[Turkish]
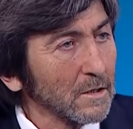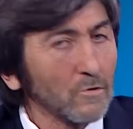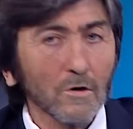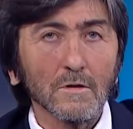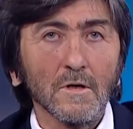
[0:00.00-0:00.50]

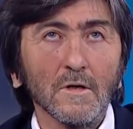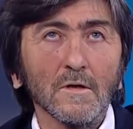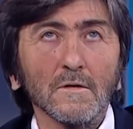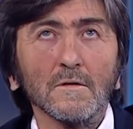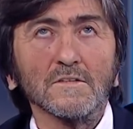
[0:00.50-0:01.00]
Yok
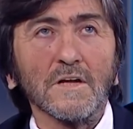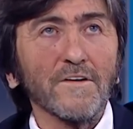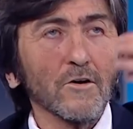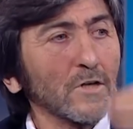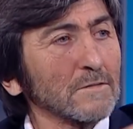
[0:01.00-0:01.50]

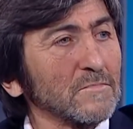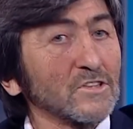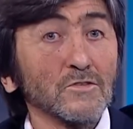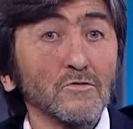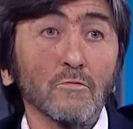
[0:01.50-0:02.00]

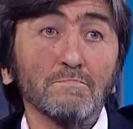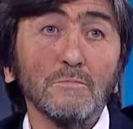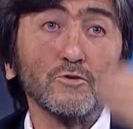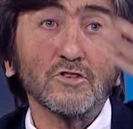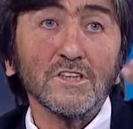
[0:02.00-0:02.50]
teferruatmış, yok bir
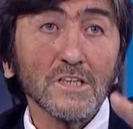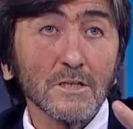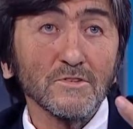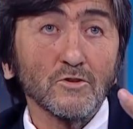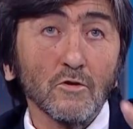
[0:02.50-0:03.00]
buçuk
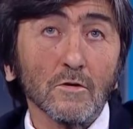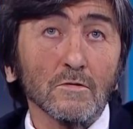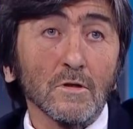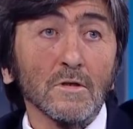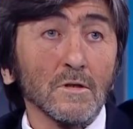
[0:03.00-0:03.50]
yıllıkmış, yok